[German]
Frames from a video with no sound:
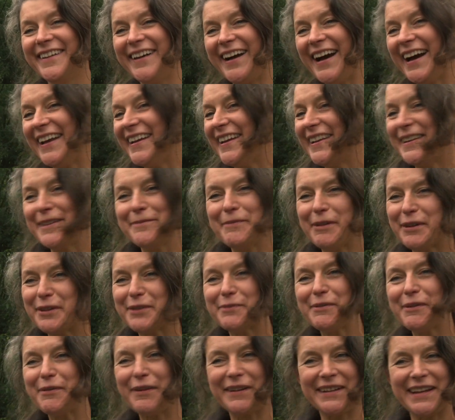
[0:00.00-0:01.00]
Annette, möchtest du
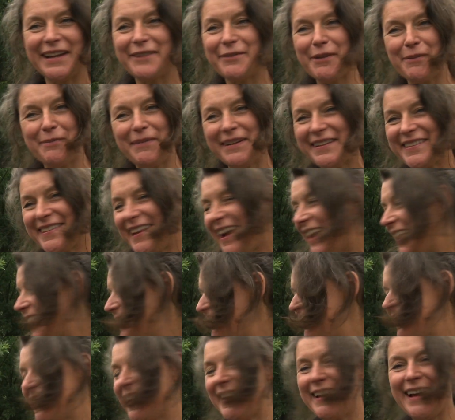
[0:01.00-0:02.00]
mir vielleicht einfach mal
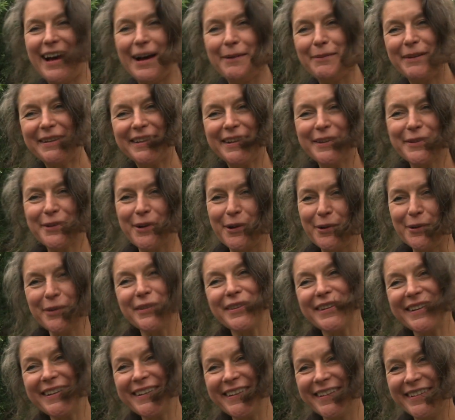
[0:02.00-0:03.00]
zeigen, wie deine Arbeit hier so
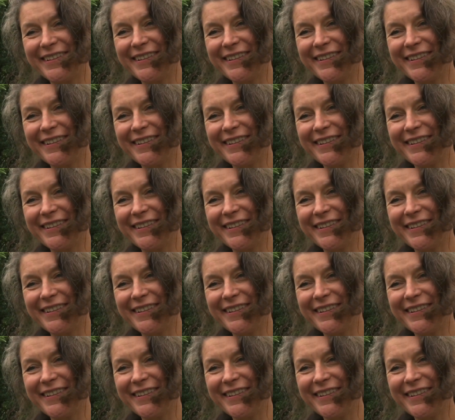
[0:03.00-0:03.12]
aussieht?